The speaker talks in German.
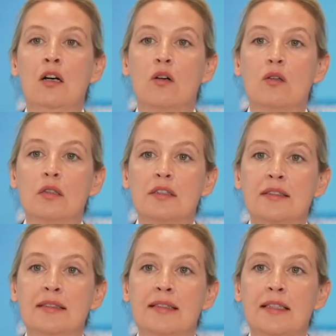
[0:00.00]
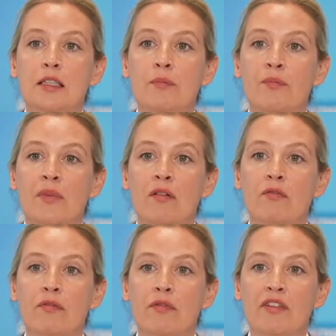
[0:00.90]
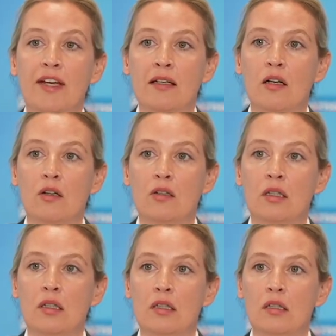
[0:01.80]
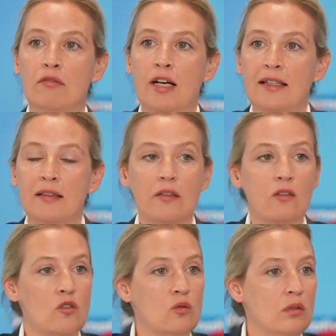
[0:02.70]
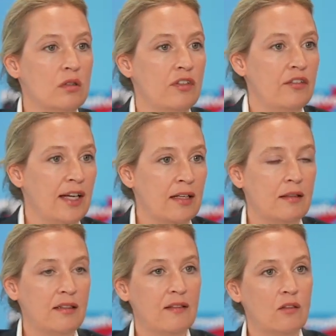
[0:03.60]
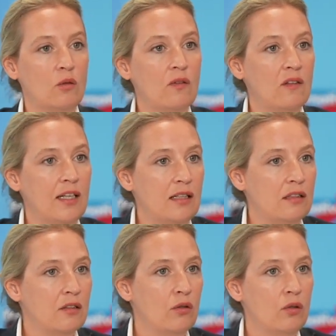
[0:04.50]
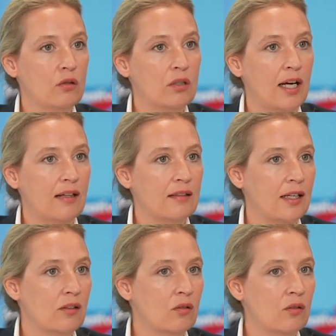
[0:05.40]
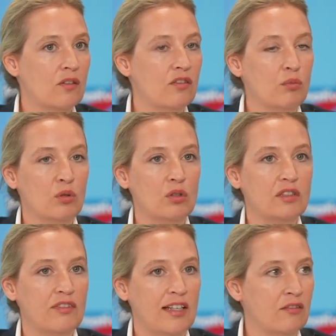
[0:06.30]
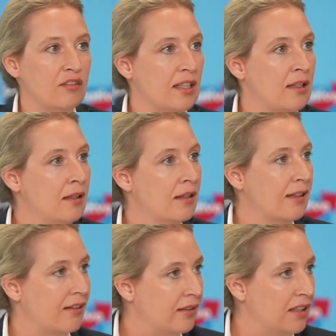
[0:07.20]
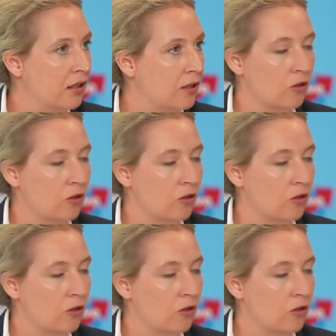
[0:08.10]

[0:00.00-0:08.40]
Und ähm, wir werden auch äh, weiteres tun. Wir werden dieses unsägliche Öl- und Gasheizungsverbot werden wir kassieren